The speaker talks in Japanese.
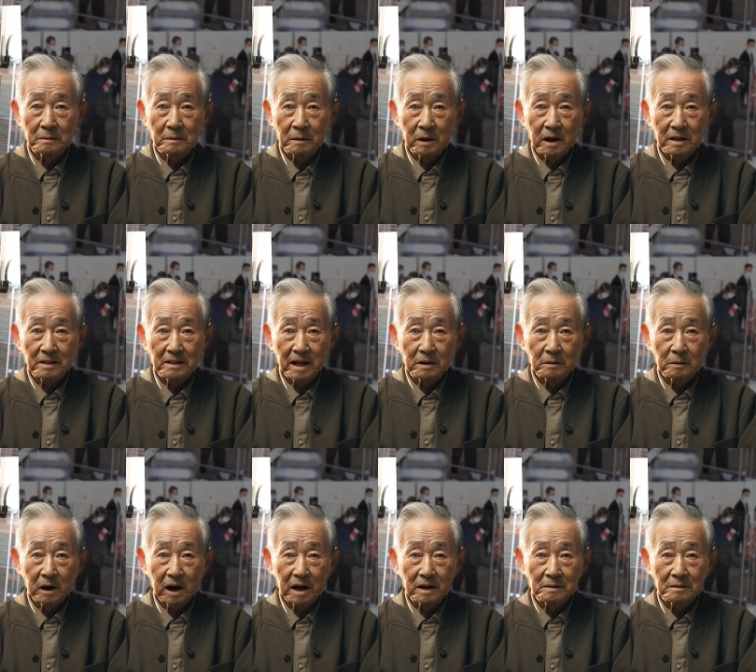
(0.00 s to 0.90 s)
眞子さ
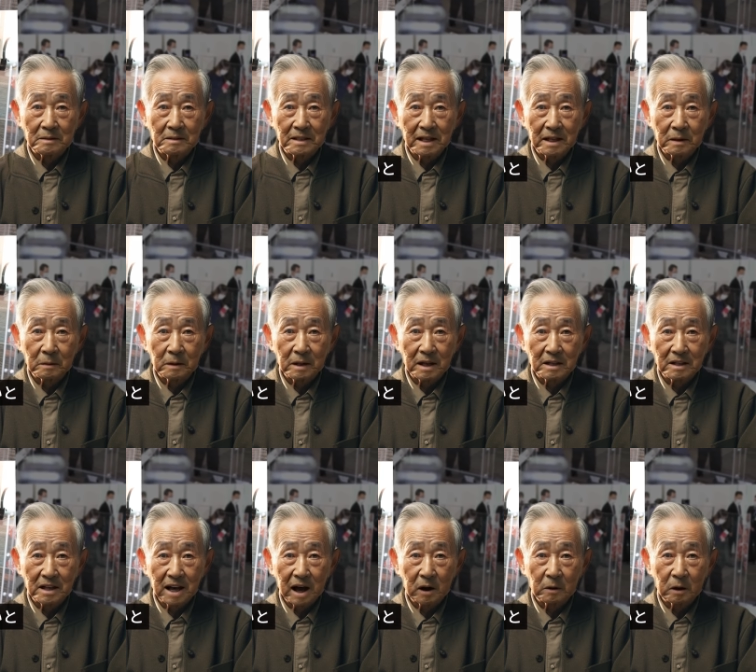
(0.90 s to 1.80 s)
んは、ダメ
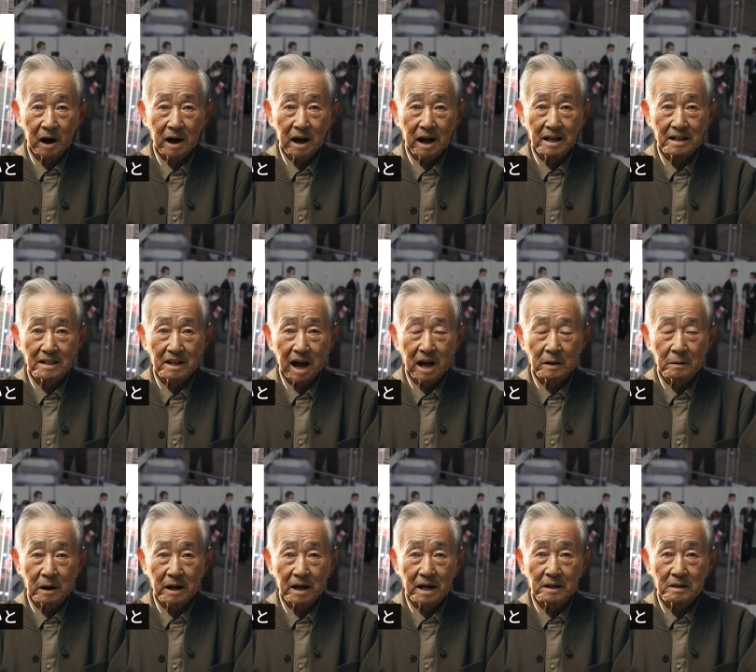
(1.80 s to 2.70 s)
だったら別れちゃえ
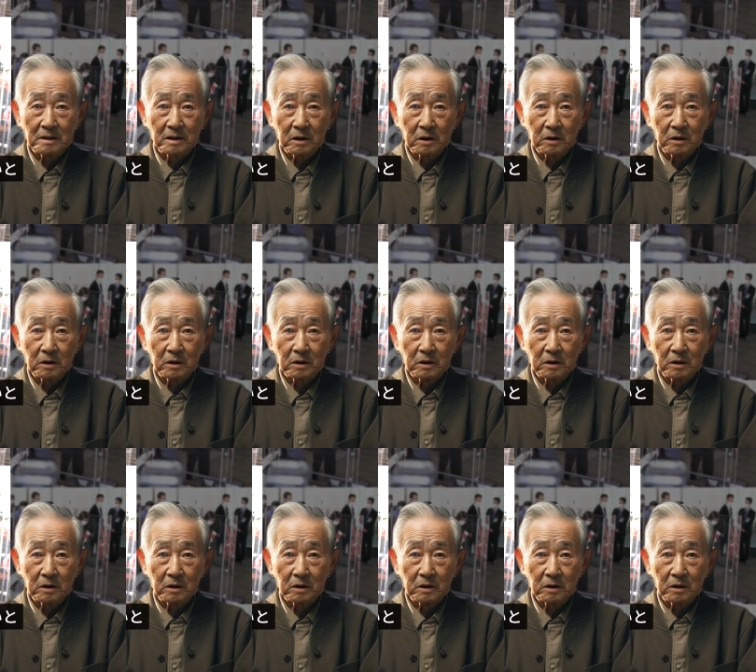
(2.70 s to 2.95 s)
ばいい、